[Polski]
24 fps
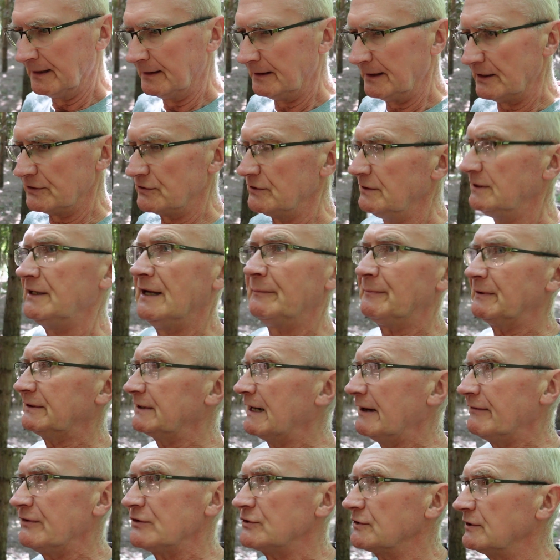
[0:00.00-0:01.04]
Jeżeli nie
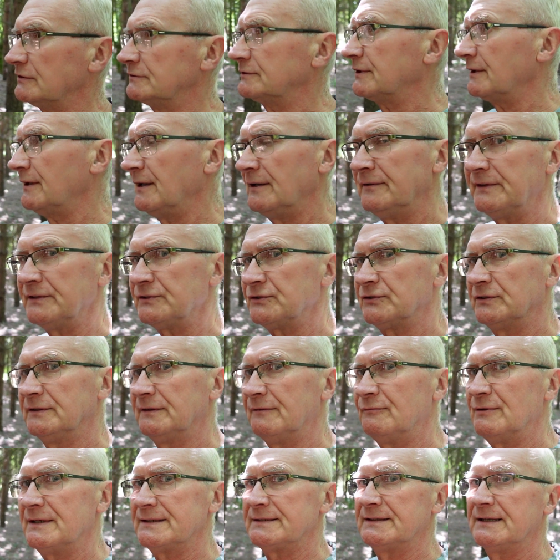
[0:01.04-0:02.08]
potrafisz kontrolować
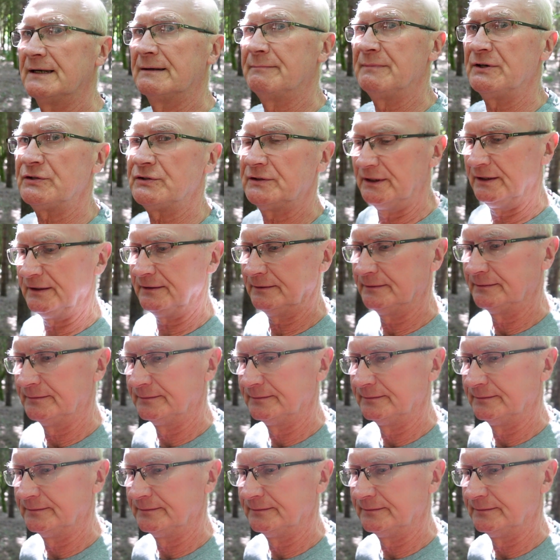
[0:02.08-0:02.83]
własnych myśli